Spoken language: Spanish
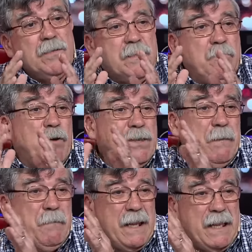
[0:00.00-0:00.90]
Si
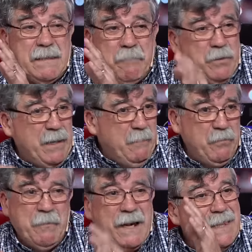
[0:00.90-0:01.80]
muestra, por
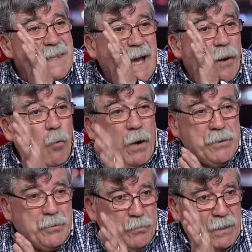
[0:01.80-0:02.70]
ejemplo, para el día
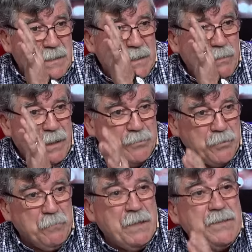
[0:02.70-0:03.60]
4 unas células de
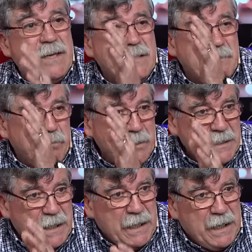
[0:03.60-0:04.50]
tormenta que se pueden
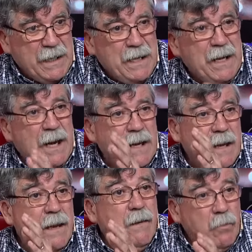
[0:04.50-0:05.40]
llegar a generar,
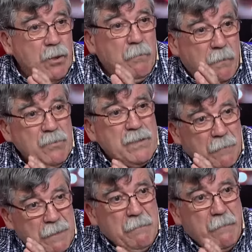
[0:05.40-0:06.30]
bueno, vamos
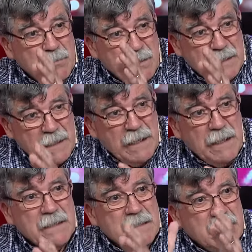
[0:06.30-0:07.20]
a ver, vamos a
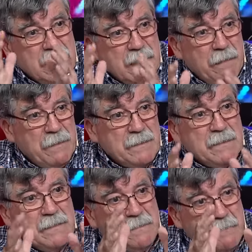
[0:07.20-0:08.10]
seguirla de cerca, a ver
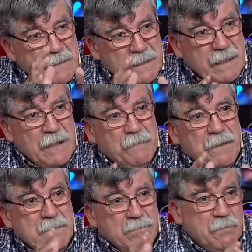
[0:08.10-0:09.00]
si se mantiene la
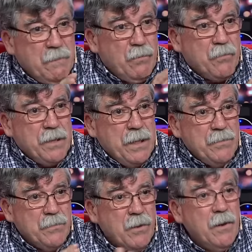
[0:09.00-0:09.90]
fecha o se va
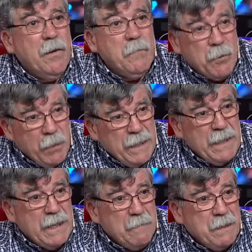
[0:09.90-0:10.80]
corriendo pero
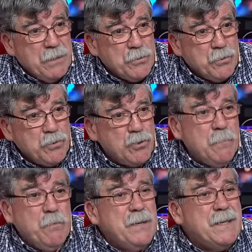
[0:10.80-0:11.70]
hay elementos. No
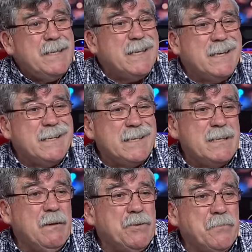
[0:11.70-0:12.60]
se puede decir que esa
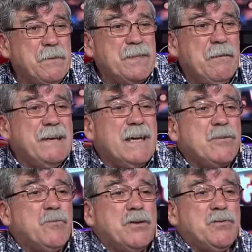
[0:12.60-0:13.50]
células de tormenta van a
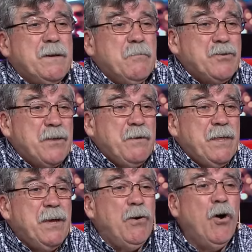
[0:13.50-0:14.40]
actuar sobre
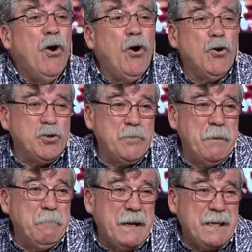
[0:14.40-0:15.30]
Montevideo o
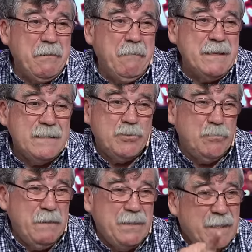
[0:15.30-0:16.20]
sobre el Parque Valle. Eso
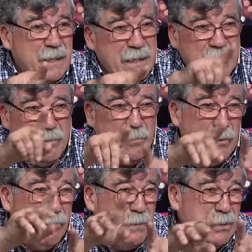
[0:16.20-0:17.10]
es mentira que dijo
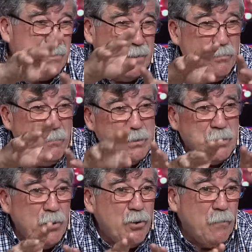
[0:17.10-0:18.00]
algún pseudo
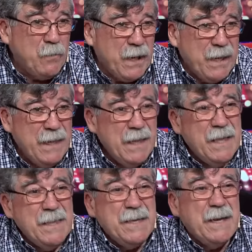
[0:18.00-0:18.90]
meteorólogo por ahí,
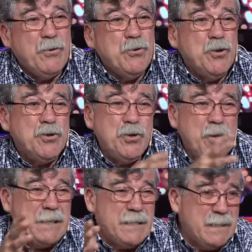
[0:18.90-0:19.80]
de que con 12
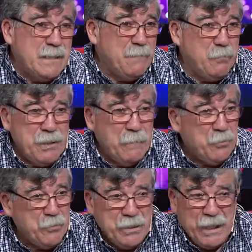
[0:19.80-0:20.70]
horas antes se podía
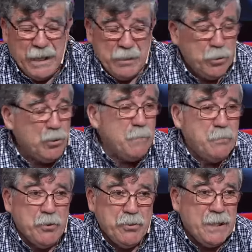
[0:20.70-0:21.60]
pronosticar. Esto no se
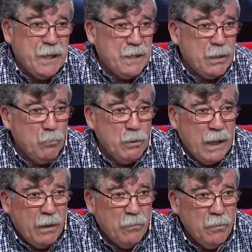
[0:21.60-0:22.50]
pronostica en ningún
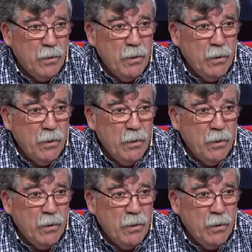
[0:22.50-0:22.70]
lado.